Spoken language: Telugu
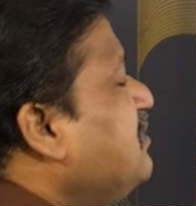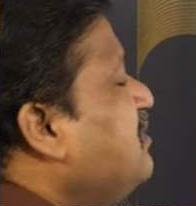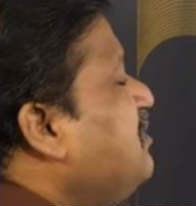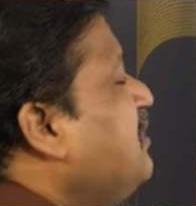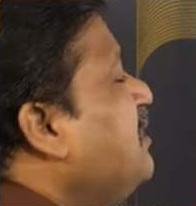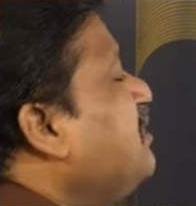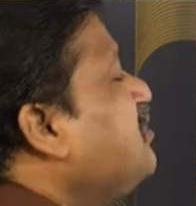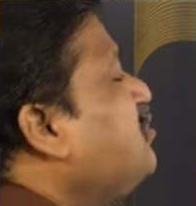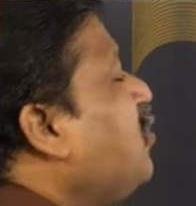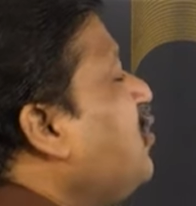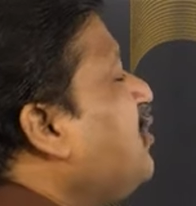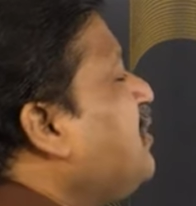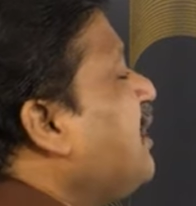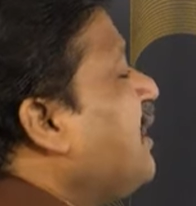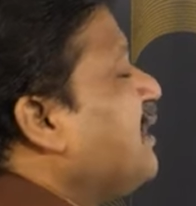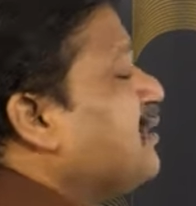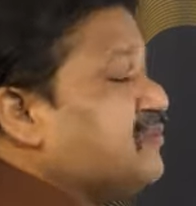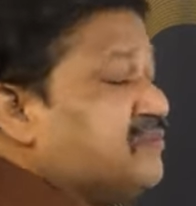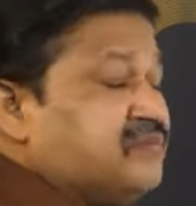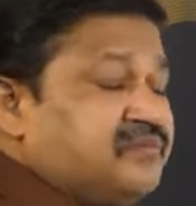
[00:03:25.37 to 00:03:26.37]
జీని
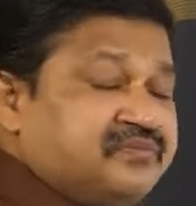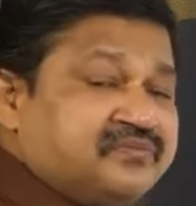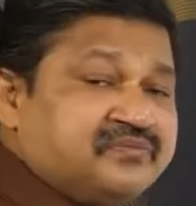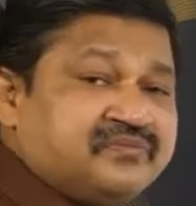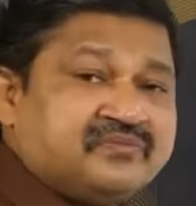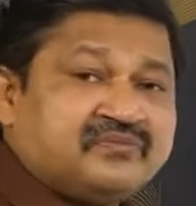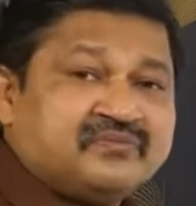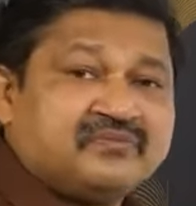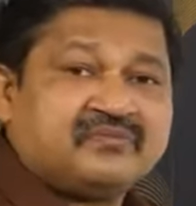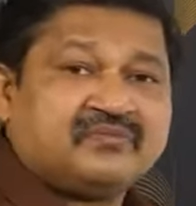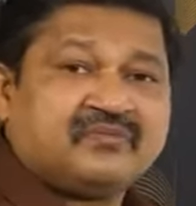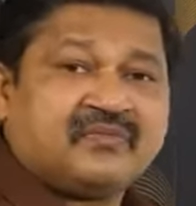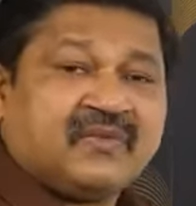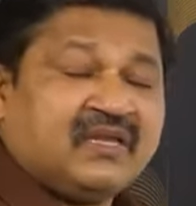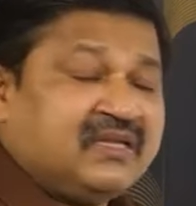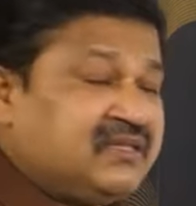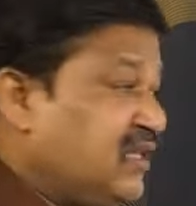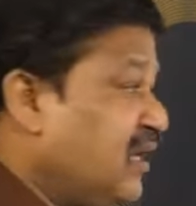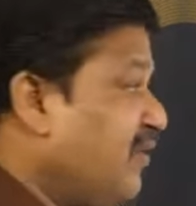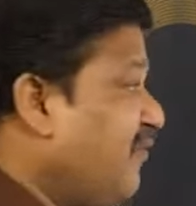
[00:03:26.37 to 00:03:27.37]
చుట్టారు
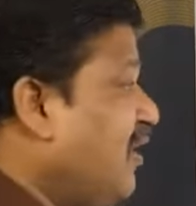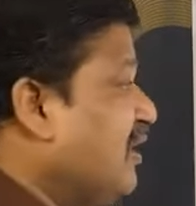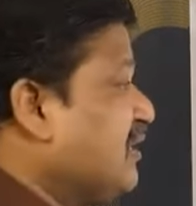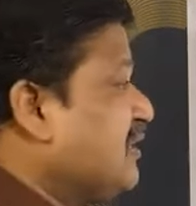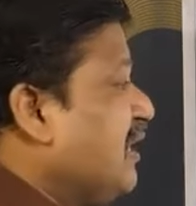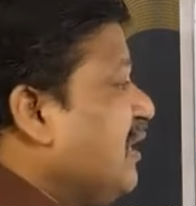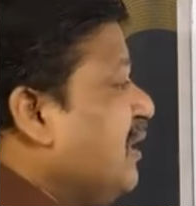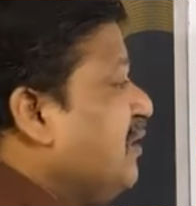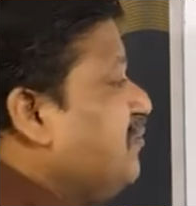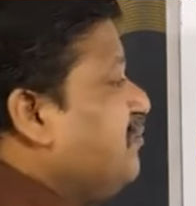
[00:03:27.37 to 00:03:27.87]
తర్వాత